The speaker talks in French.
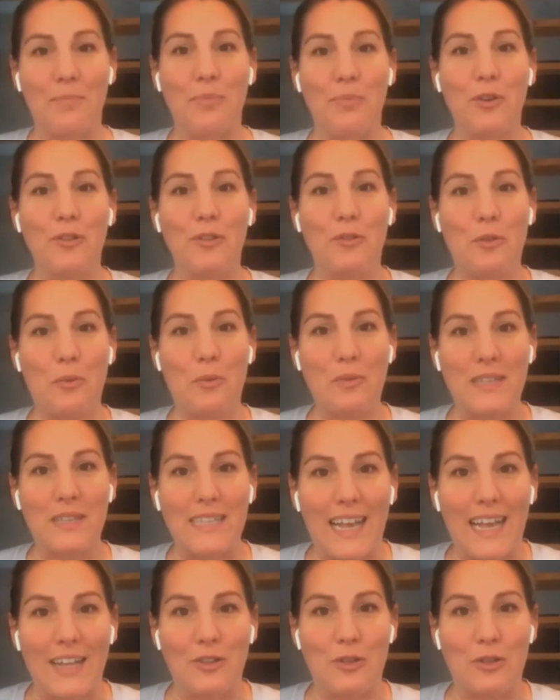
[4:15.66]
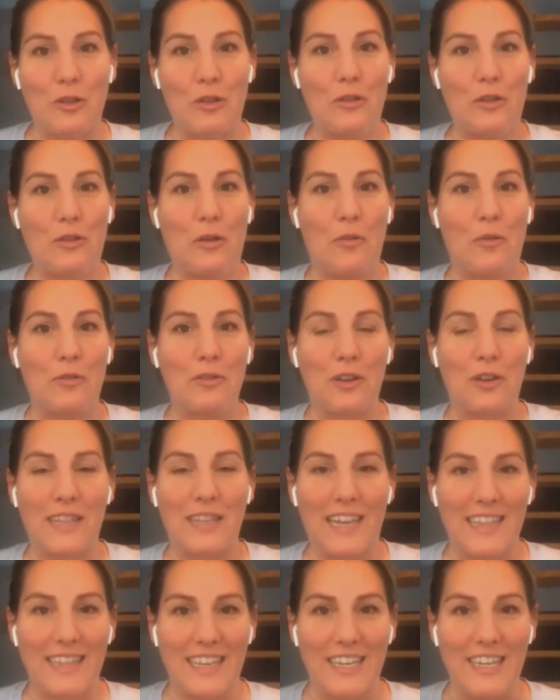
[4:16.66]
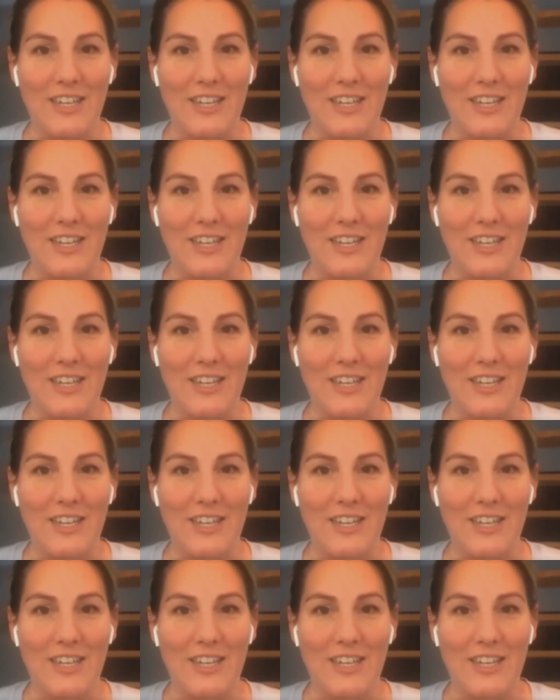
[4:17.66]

pas une dose d'adulte qu'on donne à des